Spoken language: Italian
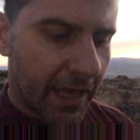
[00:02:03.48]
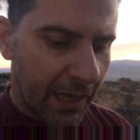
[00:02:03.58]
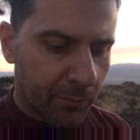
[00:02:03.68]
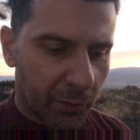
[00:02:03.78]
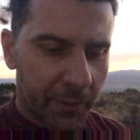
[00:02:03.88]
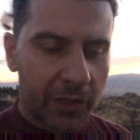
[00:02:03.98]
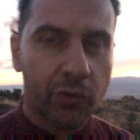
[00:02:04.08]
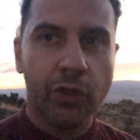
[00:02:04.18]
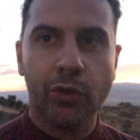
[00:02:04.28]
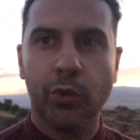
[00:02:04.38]
è il
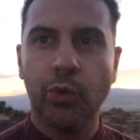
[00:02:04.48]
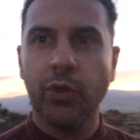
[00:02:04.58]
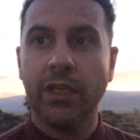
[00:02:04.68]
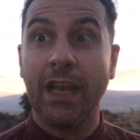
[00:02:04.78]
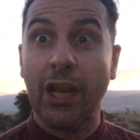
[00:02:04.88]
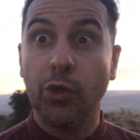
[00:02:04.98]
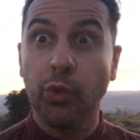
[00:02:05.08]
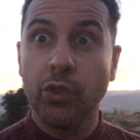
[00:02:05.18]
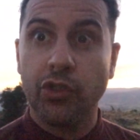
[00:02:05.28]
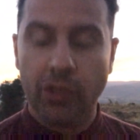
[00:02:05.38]
momento in cui la
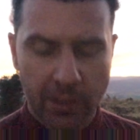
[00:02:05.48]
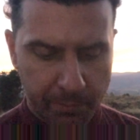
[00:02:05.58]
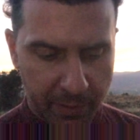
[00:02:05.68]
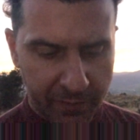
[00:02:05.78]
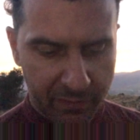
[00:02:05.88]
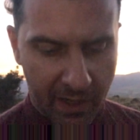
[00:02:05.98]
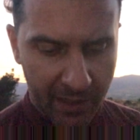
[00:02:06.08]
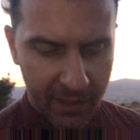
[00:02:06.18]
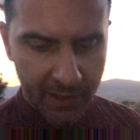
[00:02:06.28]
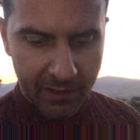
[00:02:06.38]
luce
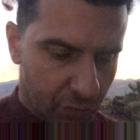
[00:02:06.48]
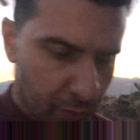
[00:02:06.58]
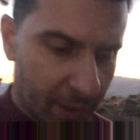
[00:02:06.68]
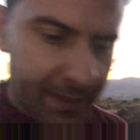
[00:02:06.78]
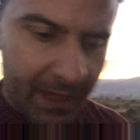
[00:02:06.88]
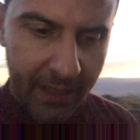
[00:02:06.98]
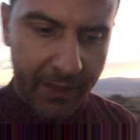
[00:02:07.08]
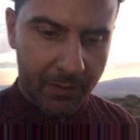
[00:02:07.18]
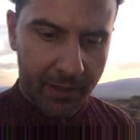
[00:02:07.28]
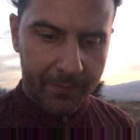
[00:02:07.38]
prevale sulle
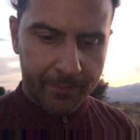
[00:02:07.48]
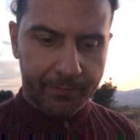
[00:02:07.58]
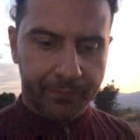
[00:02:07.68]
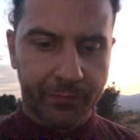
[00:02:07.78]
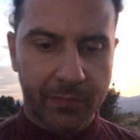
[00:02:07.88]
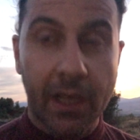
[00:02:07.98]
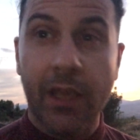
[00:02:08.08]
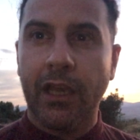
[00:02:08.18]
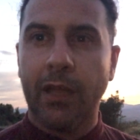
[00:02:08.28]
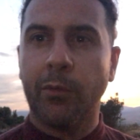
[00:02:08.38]
tenebre.
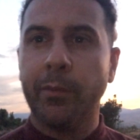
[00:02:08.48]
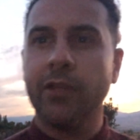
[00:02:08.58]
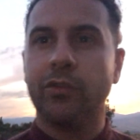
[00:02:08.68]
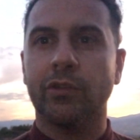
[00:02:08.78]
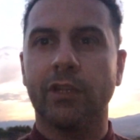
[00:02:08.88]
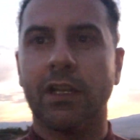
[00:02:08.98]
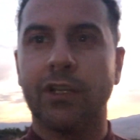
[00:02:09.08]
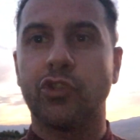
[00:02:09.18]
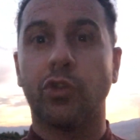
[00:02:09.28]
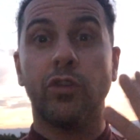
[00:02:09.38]
È il momento
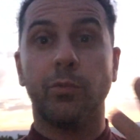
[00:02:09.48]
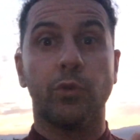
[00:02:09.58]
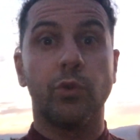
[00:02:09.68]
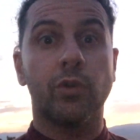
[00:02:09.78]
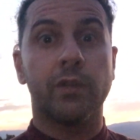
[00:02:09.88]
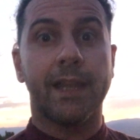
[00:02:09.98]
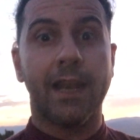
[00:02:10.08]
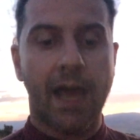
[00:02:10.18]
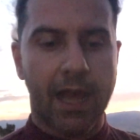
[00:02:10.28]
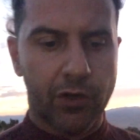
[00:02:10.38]
del giorno più lungo
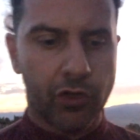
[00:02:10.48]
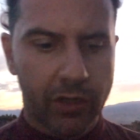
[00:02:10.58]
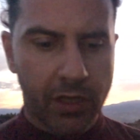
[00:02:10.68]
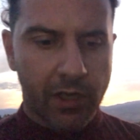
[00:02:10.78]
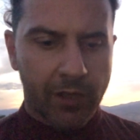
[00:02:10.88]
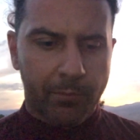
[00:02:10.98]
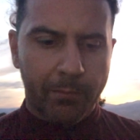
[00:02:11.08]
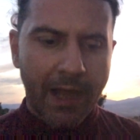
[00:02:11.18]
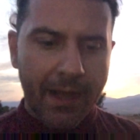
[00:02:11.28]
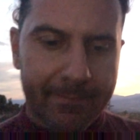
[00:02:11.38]
dell'anno,
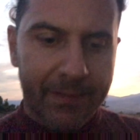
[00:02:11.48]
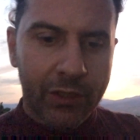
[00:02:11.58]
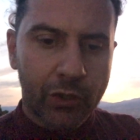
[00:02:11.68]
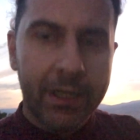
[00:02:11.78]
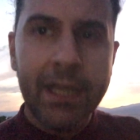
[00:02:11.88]
ma non